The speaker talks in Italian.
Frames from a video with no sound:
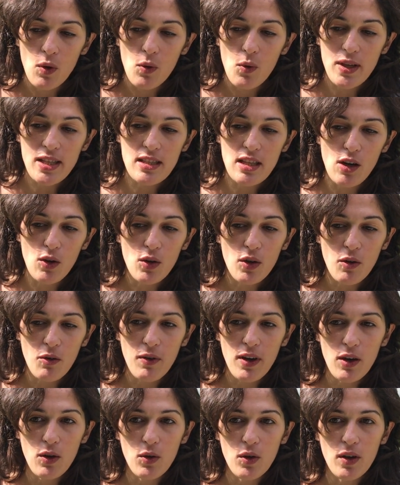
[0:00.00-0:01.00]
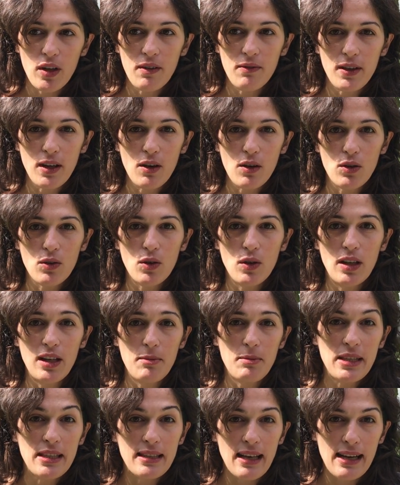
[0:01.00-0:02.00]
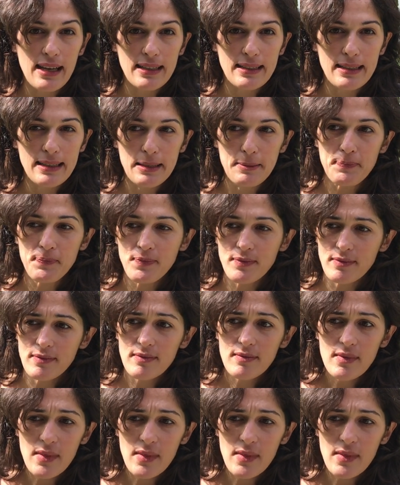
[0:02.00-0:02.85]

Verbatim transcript: questi loro valori vengono limitati